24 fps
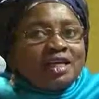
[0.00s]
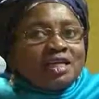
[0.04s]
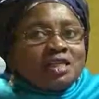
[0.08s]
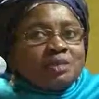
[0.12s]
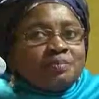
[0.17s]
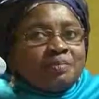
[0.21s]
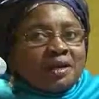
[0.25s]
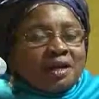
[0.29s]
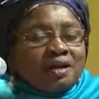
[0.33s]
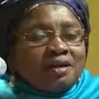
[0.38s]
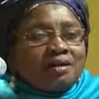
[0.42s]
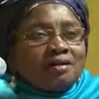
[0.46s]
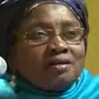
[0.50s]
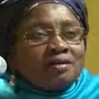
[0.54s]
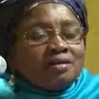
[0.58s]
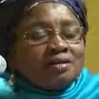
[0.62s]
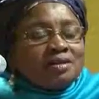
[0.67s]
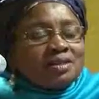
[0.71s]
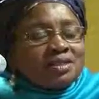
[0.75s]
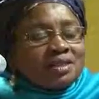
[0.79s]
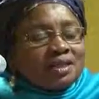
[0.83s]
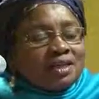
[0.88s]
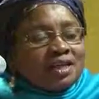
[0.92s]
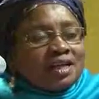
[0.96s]
et espérant
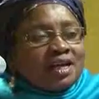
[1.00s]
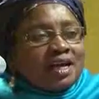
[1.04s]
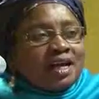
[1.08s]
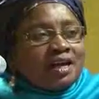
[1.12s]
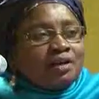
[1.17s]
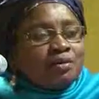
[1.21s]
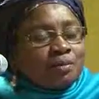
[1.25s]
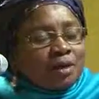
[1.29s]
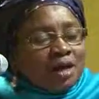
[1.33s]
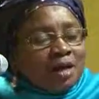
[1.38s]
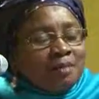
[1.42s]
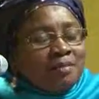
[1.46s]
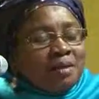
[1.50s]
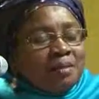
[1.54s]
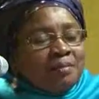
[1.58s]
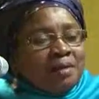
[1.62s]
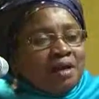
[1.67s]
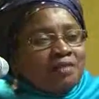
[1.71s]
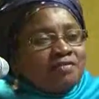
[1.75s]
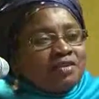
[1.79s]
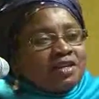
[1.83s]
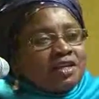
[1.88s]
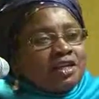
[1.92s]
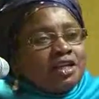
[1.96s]
que le Sénégal, quand
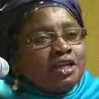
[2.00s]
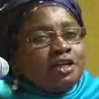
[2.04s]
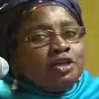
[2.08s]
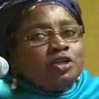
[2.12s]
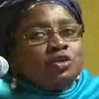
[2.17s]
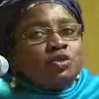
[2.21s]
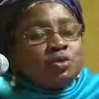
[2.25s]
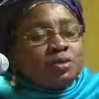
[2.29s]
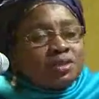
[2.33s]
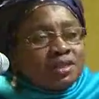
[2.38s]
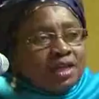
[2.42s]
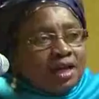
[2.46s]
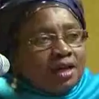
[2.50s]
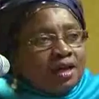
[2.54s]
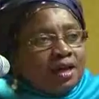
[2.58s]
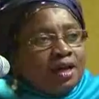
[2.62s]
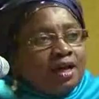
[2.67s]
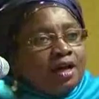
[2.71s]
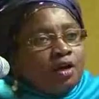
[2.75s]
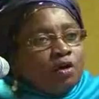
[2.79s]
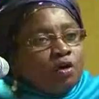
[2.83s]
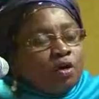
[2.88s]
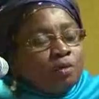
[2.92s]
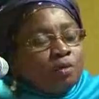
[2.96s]
même, avec les résultats